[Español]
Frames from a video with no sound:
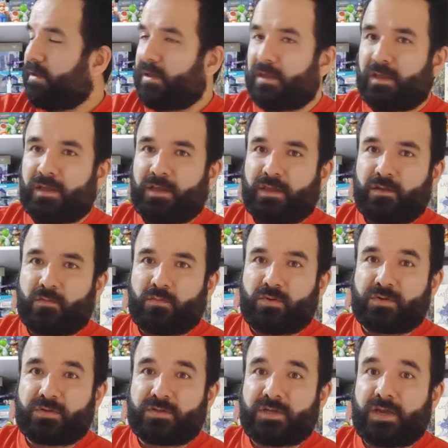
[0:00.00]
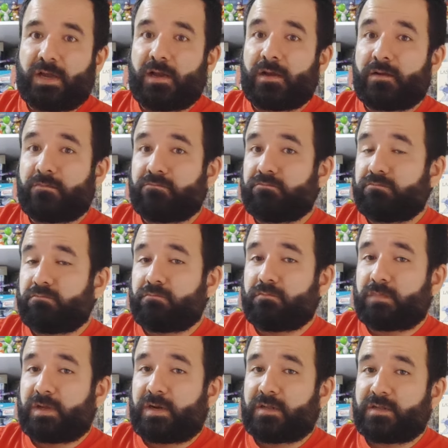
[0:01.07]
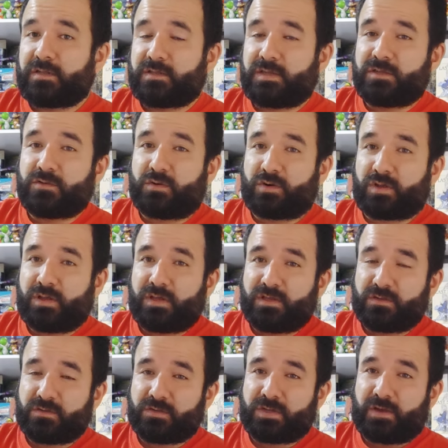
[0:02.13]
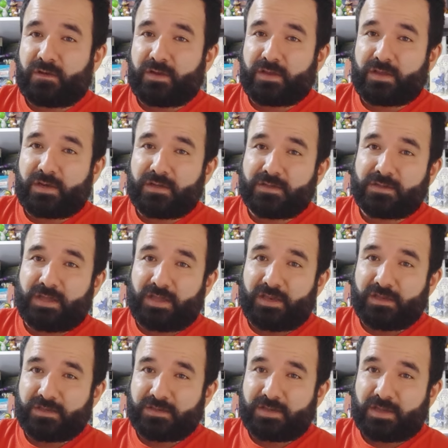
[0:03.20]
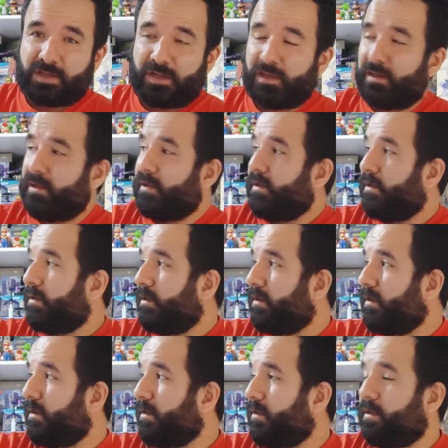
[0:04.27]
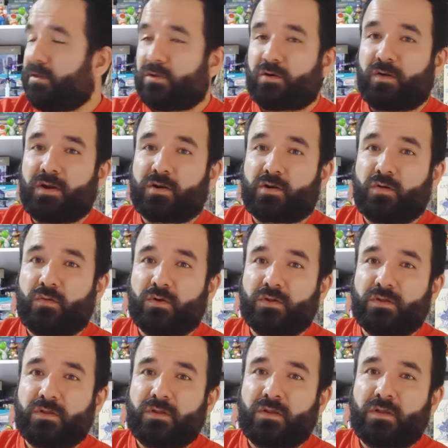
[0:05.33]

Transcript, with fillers: eh, pues ya gracias a York y eso saben que el Snail está eh, dentro del robot